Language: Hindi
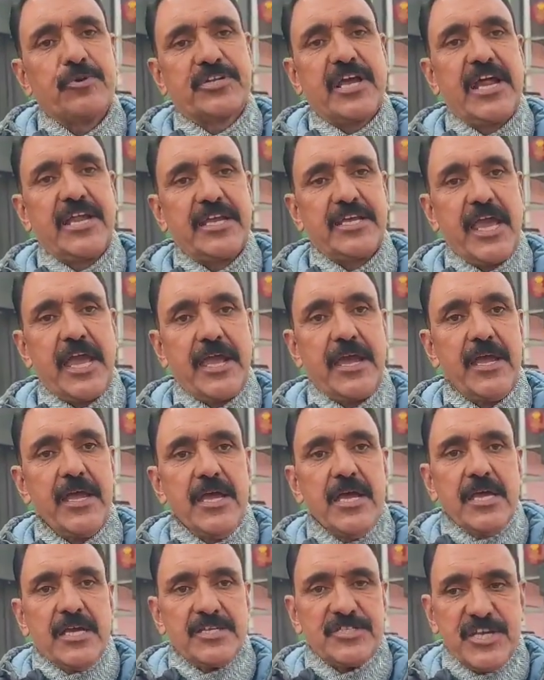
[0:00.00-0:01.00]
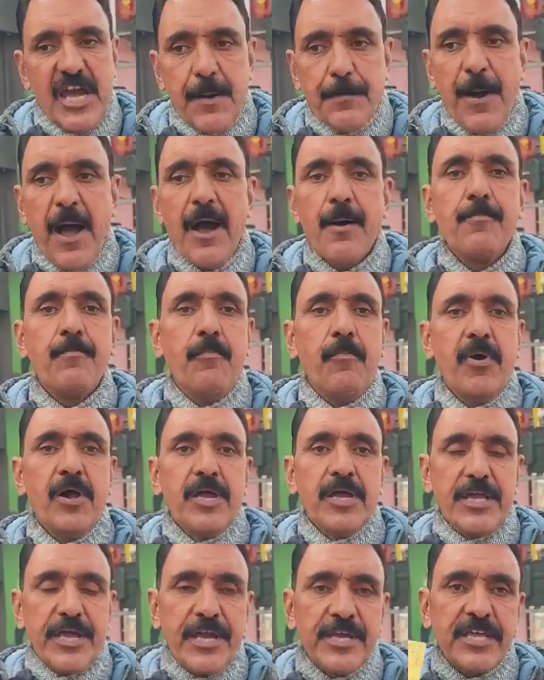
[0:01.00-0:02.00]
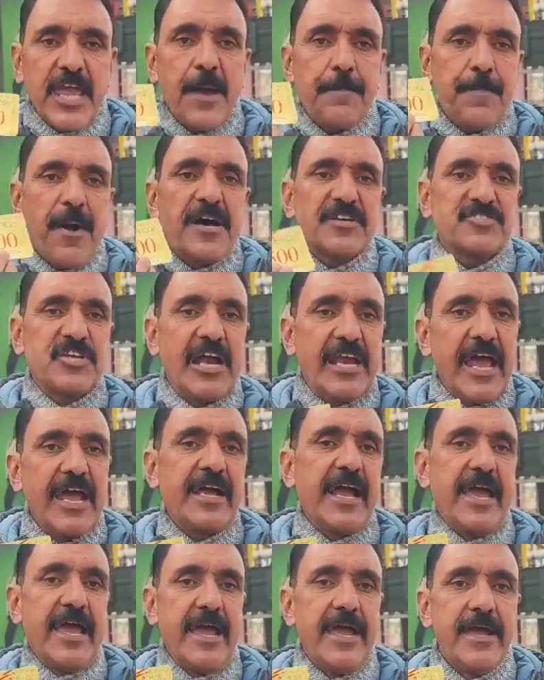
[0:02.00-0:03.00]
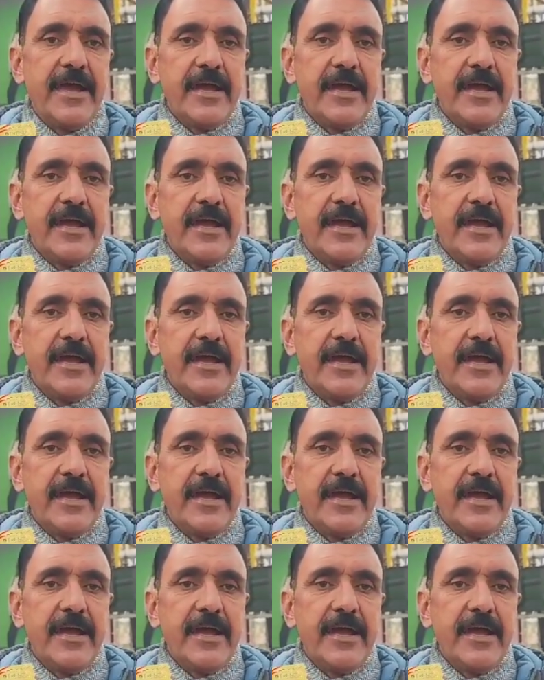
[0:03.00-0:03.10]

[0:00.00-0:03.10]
जब हम इनके पास चले गए कि ये